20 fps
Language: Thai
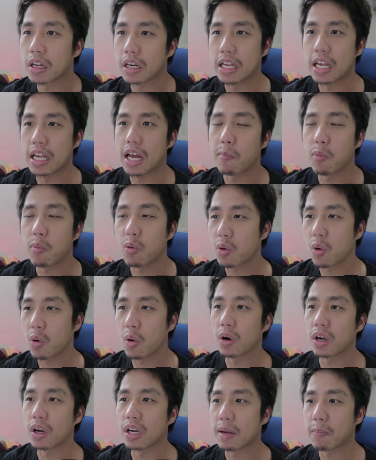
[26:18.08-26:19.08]
เนี่ยผู้ค
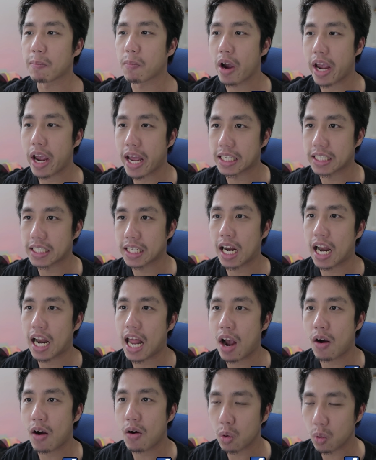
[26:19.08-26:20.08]
นเนี่ยพอเห็นฉัน
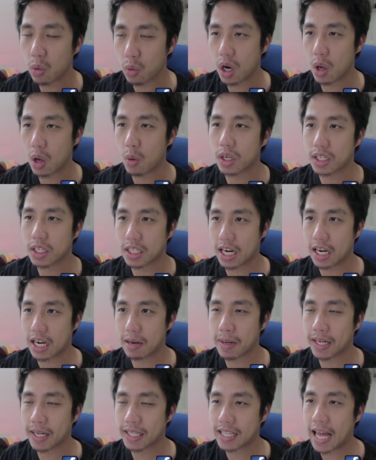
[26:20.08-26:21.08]
แล้วก็รู้เลยว่าฉัน
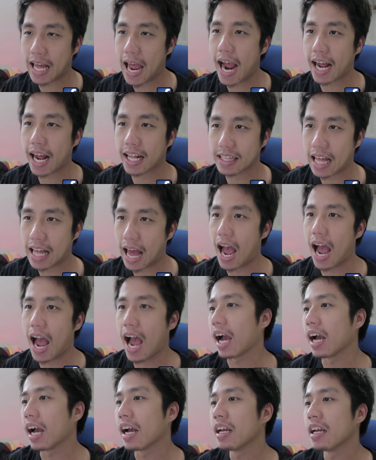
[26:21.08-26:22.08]
เนี่ยมันแตกต่า
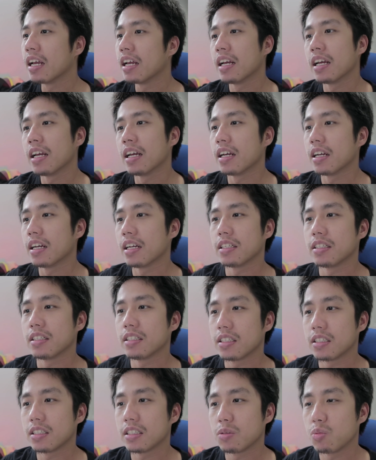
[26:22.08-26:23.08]
ง
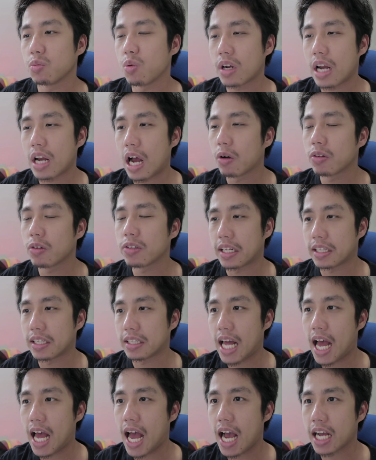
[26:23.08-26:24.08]
พวกเขาศรัท
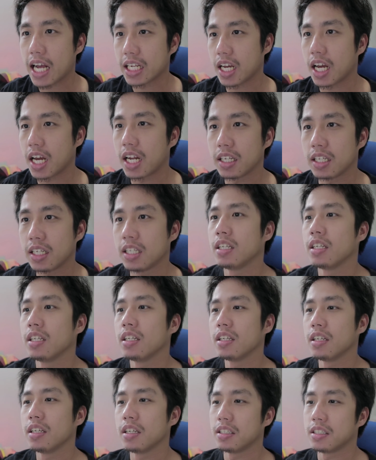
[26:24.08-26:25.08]
ธาฉัน
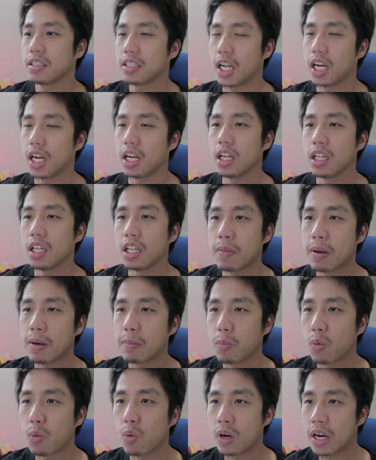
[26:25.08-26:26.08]
เลยต้องเป็
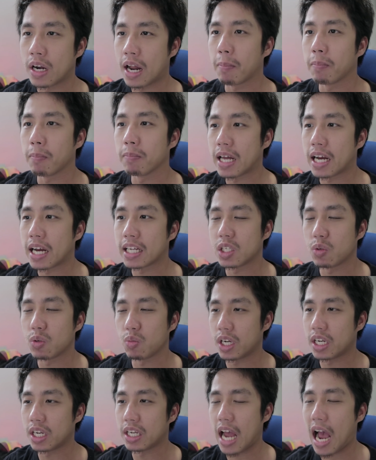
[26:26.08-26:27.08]
นผู้นำทางจิต
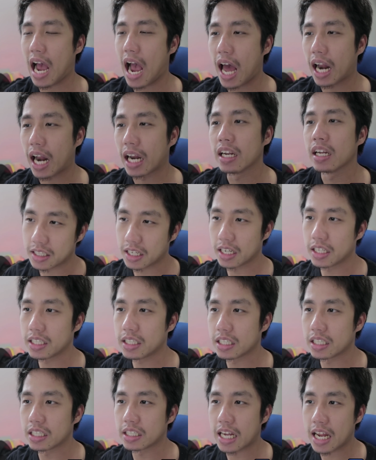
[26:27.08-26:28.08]
วิญญาณฉัน
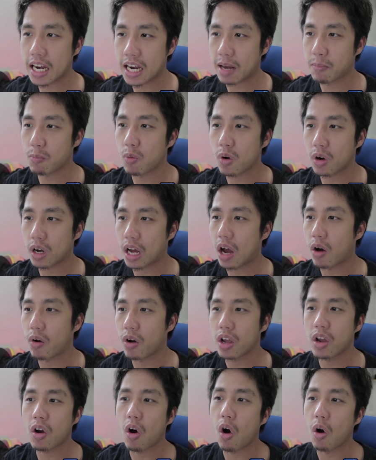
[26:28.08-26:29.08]
จึงแนะนำพวกเขา
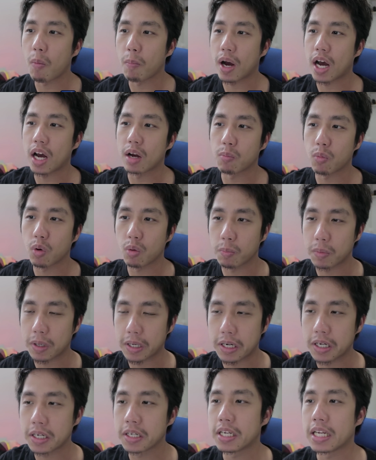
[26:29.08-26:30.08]
ให้ออกมาบน
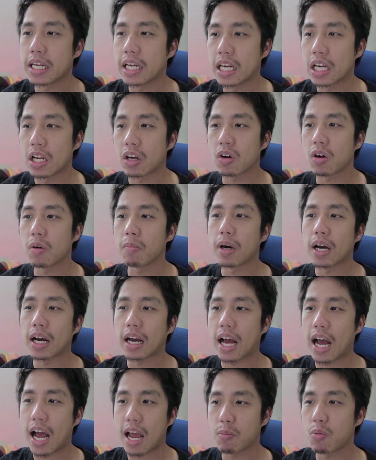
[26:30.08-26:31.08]
พื้นดินแล้วก็มา
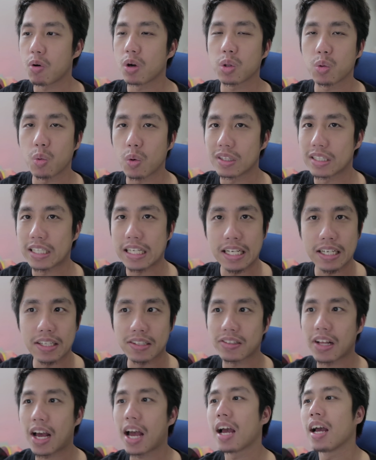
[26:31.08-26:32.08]
คายพวกตัวจริง
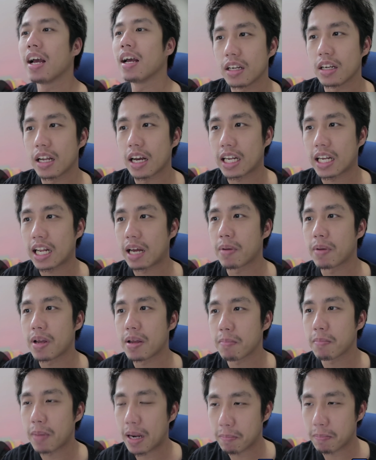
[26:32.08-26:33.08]
ซะแล้วก็ทำให้
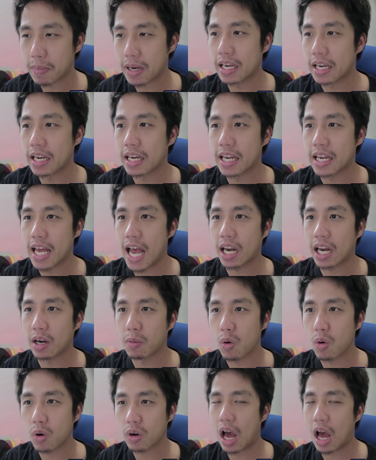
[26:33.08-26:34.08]
มันเป็นดินแดนขอ
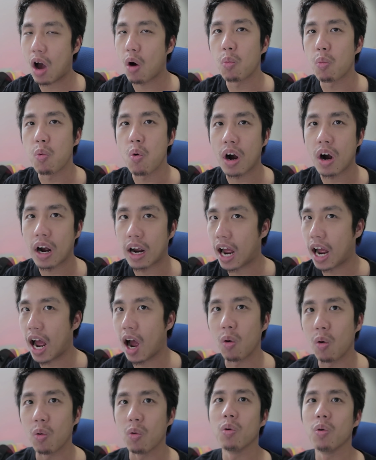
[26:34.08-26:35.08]
งพวกเราพวก
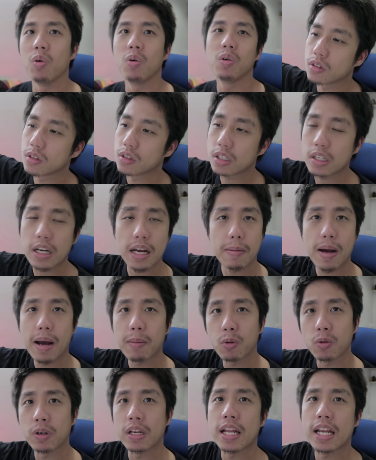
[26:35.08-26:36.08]
เงาซึ่งไอภา
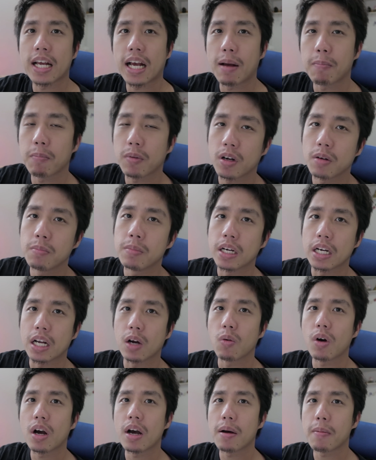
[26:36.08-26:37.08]
พตรงนี้นะครับก็เหมือน
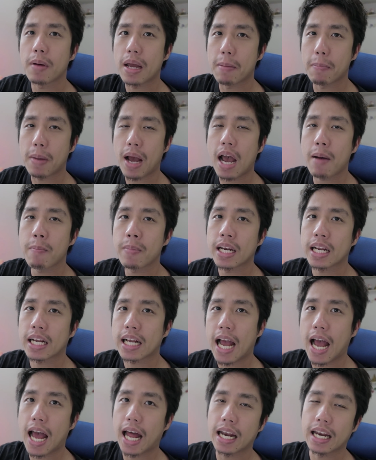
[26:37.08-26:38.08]
กับว่าไอภาพบรร
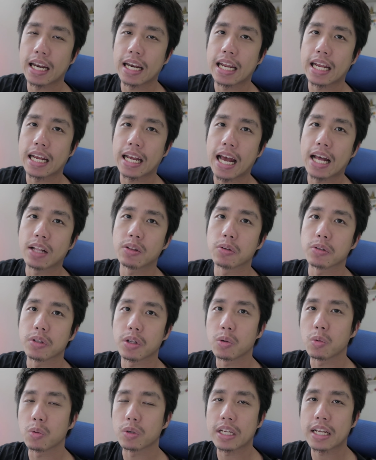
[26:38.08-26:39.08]
ยากาศในงาน
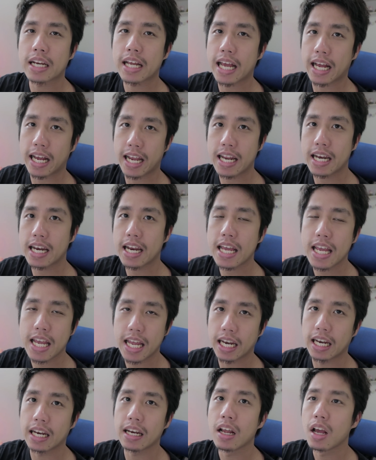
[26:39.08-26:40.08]
สนุกที่นางเอกได้
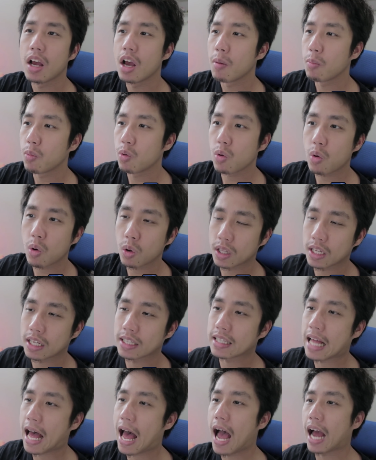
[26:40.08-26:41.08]
เห็นผู้คน
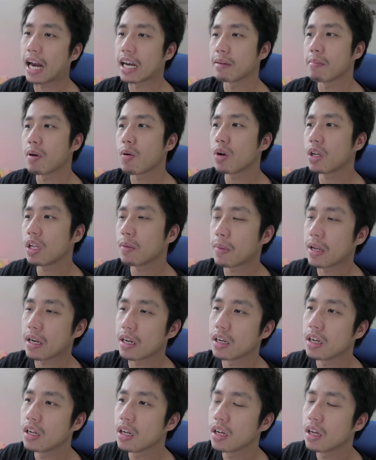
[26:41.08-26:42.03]
ต่างๆเนี่ยไม่ว่าจะเป็น